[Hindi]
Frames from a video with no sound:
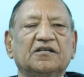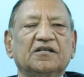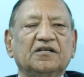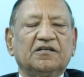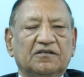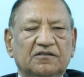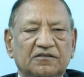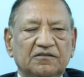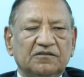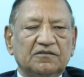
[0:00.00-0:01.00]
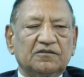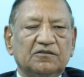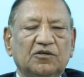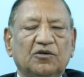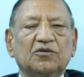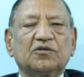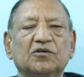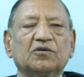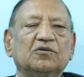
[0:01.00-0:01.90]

कि डॉक्टर